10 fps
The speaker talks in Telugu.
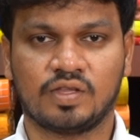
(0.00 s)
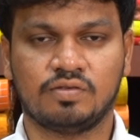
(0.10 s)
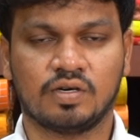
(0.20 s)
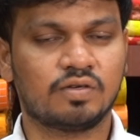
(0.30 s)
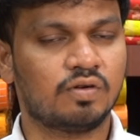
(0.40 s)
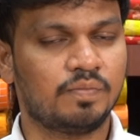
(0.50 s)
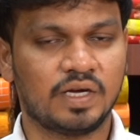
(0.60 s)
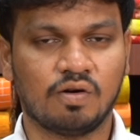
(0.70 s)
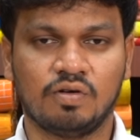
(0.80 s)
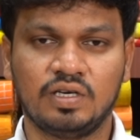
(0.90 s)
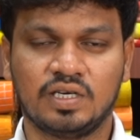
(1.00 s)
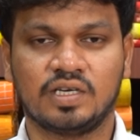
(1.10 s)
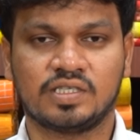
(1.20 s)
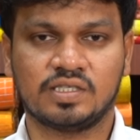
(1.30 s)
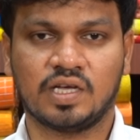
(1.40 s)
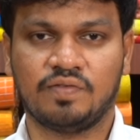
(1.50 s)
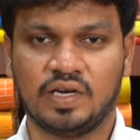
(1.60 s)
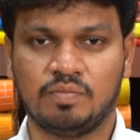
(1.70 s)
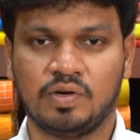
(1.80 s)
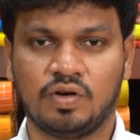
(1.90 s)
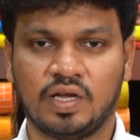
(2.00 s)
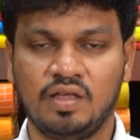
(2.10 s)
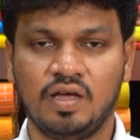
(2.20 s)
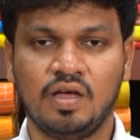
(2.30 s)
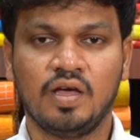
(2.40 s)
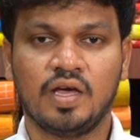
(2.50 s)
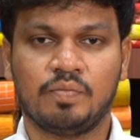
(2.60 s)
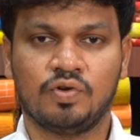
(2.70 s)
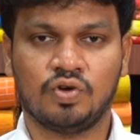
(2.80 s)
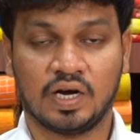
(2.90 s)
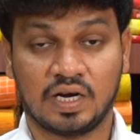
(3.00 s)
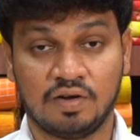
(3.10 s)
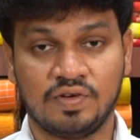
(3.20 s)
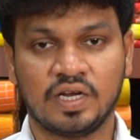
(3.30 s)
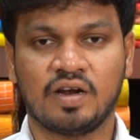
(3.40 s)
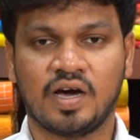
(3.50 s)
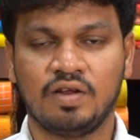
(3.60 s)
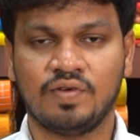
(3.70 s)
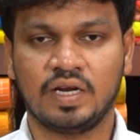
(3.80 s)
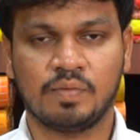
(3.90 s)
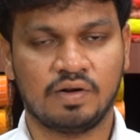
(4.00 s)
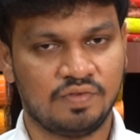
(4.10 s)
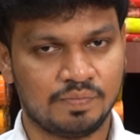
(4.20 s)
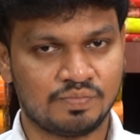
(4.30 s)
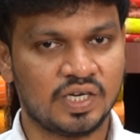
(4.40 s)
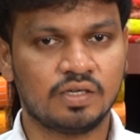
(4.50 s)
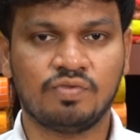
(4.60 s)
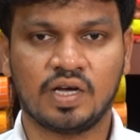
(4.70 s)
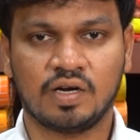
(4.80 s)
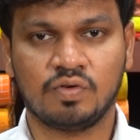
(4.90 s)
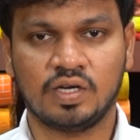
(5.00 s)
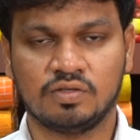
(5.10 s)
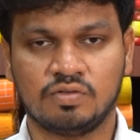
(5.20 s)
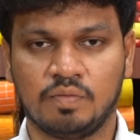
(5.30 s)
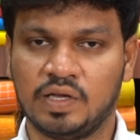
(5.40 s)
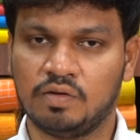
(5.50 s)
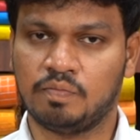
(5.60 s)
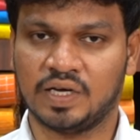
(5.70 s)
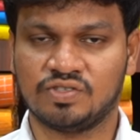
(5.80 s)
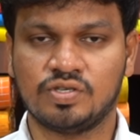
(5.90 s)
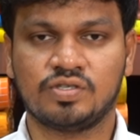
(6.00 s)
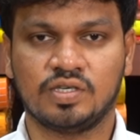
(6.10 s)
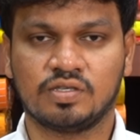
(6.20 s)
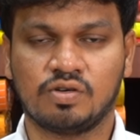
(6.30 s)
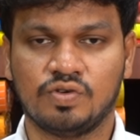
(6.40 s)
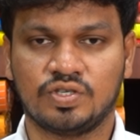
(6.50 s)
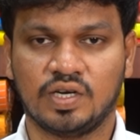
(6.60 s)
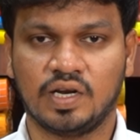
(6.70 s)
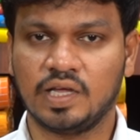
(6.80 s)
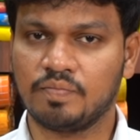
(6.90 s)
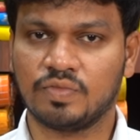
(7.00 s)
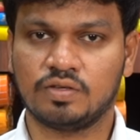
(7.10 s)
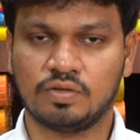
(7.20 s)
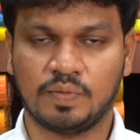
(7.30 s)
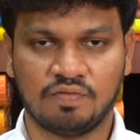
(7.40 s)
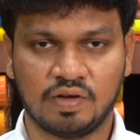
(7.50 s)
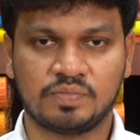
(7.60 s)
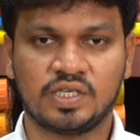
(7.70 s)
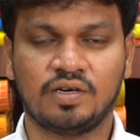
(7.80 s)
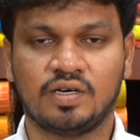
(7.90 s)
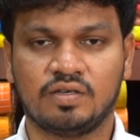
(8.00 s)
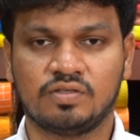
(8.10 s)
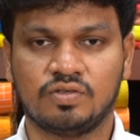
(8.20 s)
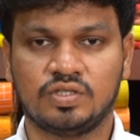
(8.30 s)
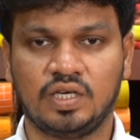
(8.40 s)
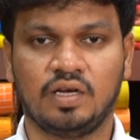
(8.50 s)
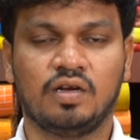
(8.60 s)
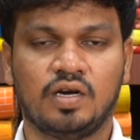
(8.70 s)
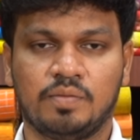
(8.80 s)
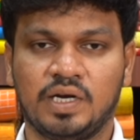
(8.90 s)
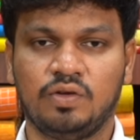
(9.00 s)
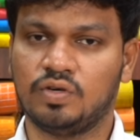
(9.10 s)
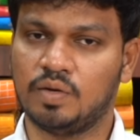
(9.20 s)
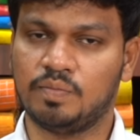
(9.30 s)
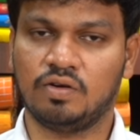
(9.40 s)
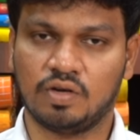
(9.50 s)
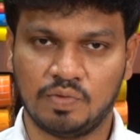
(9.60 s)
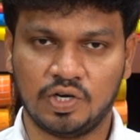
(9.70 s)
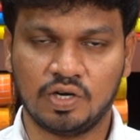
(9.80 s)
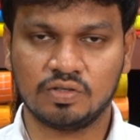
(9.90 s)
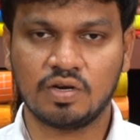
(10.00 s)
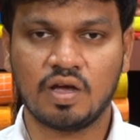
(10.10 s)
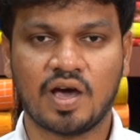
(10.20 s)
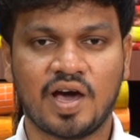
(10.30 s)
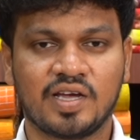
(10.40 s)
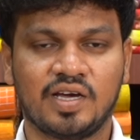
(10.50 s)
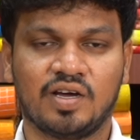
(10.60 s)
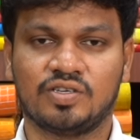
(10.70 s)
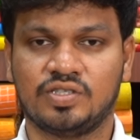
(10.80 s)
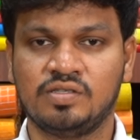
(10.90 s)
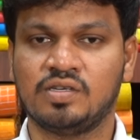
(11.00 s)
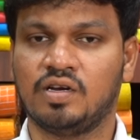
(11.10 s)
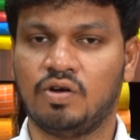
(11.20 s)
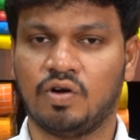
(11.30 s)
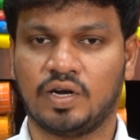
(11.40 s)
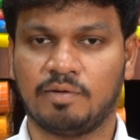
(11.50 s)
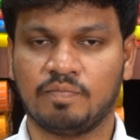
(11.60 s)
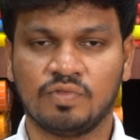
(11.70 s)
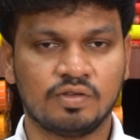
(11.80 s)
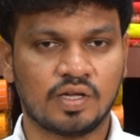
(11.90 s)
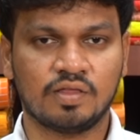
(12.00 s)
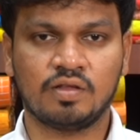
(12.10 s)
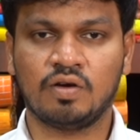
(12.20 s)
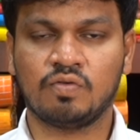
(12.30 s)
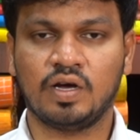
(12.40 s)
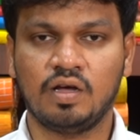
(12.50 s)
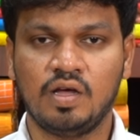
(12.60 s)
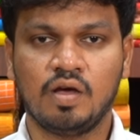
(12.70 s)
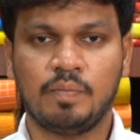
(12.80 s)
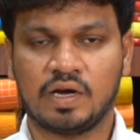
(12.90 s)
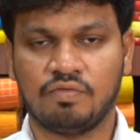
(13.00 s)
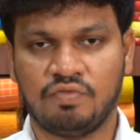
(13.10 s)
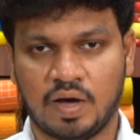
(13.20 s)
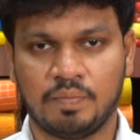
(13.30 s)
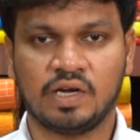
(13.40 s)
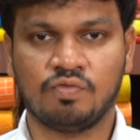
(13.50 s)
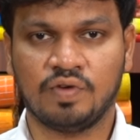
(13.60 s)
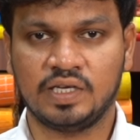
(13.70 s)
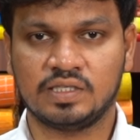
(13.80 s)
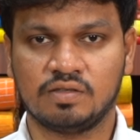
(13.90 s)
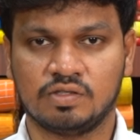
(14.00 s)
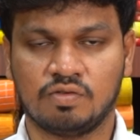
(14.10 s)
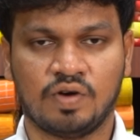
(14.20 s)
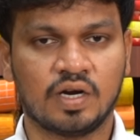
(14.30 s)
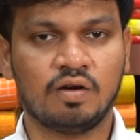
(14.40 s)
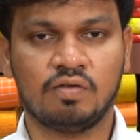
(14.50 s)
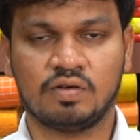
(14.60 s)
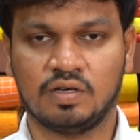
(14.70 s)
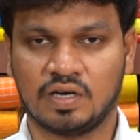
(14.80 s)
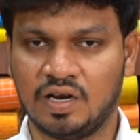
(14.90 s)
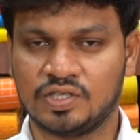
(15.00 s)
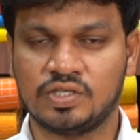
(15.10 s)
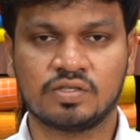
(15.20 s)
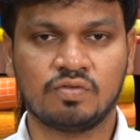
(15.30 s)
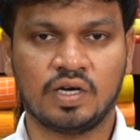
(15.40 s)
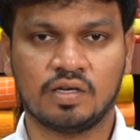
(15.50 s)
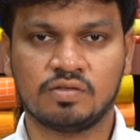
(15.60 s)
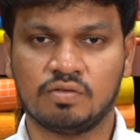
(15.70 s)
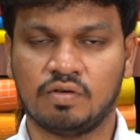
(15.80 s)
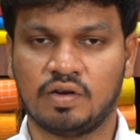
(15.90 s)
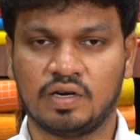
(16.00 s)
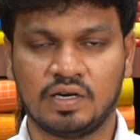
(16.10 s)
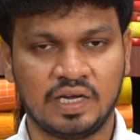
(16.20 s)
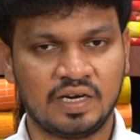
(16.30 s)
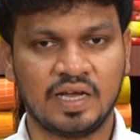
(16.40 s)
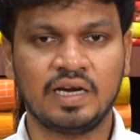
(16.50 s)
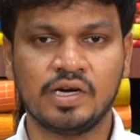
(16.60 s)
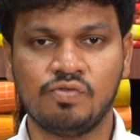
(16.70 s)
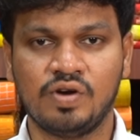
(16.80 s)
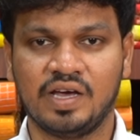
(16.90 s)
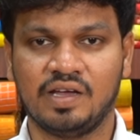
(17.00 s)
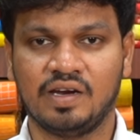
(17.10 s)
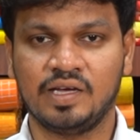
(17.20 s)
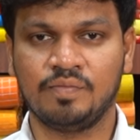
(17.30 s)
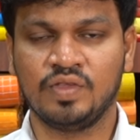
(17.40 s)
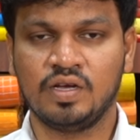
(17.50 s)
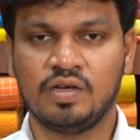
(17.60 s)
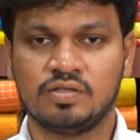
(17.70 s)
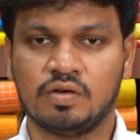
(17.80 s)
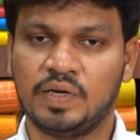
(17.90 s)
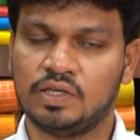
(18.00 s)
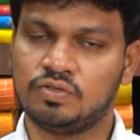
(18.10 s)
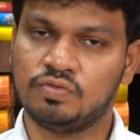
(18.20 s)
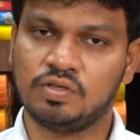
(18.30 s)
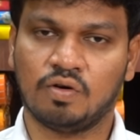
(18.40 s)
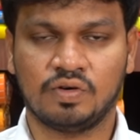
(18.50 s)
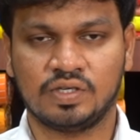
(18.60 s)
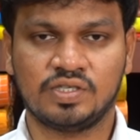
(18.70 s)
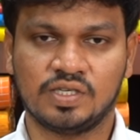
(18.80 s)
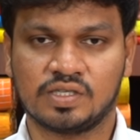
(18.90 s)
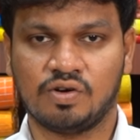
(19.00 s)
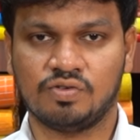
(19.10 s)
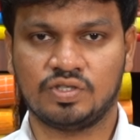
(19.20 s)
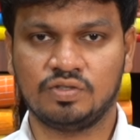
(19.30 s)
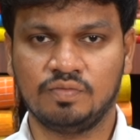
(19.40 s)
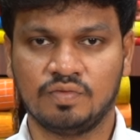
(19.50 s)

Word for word: సో అక్కడ కూడా మీకు ఆల్ కలెక్షన్స్ అవైలబుల్ ఉంటాయి ఇప్పుడు అక్కడ వరకు రాని వాళ్ళకి మన వెబ్సైట్ ద్వారా కూడా సో మీరు పర్చేస్ చేసుకోవచ్చు అండి సో మన వెబ్సైట్ అడ్రస్ వచ్చి డబ్ల్యూ డబ్ల్యూ డాట్ ఆర్కే కలెక్షన్స్ డాట్ సో అందులో కూడా మీకు ఫ్యాబ్రిక్ వైజ్ సో వాటిలో కలెక్షన్స్ కూడా సో డీటెయిల్గా ఉంటాయండి సో మీరు చూసి ఆర్డర్ చేసుకోవచ్చు